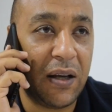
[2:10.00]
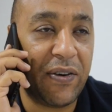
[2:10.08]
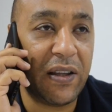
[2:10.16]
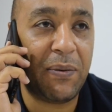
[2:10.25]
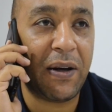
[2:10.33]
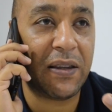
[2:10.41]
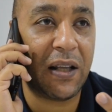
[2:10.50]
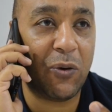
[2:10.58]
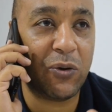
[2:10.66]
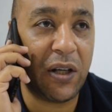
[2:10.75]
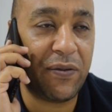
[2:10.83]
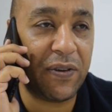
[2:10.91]
يا فندم حتى
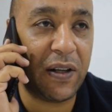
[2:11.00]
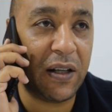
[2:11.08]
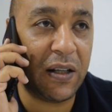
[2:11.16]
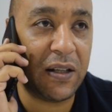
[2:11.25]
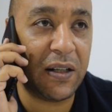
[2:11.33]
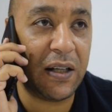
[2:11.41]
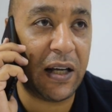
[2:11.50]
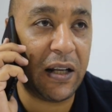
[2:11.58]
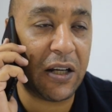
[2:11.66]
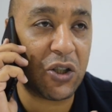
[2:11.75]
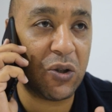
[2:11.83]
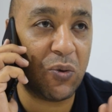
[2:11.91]
لو ضعف
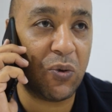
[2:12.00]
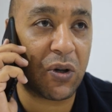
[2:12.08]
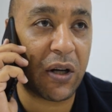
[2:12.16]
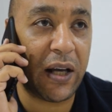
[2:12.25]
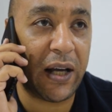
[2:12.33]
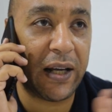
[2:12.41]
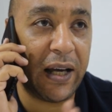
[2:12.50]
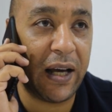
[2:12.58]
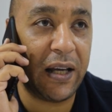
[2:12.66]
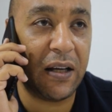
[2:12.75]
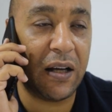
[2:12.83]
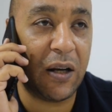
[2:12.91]
يعني عشان نقول رايح
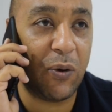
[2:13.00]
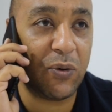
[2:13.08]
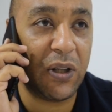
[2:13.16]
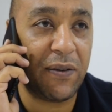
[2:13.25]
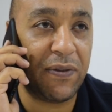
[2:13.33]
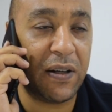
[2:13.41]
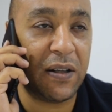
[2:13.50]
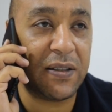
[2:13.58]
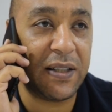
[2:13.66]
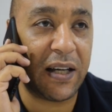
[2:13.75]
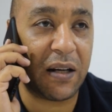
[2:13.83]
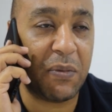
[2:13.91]
جاي لو ضعف
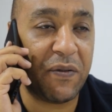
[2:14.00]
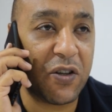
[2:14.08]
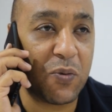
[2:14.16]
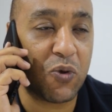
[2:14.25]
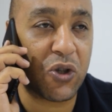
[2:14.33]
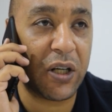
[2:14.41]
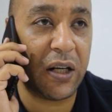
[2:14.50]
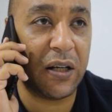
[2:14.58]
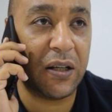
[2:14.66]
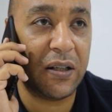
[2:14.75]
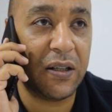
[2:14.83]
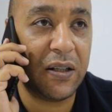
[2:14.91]
السعر مفيش
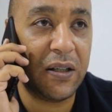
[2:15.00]
مشكلة